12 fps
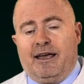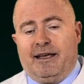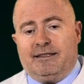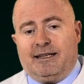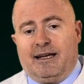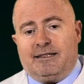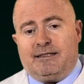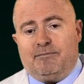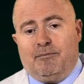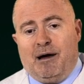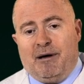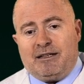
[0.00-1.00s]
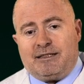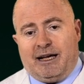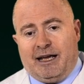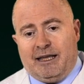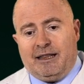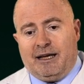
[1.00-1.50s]
esas mamas más
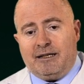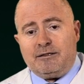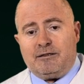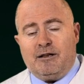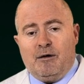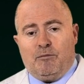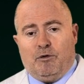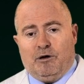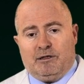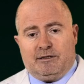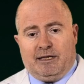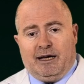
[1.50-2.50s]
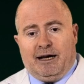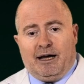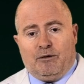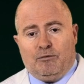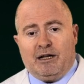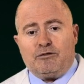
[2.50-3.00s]
caídas pues
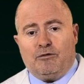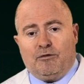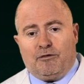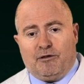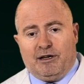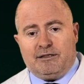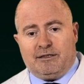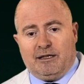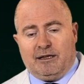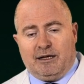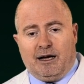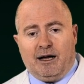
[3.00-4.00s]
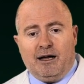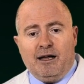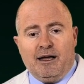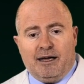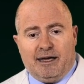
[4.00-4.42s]
tengan una solución estética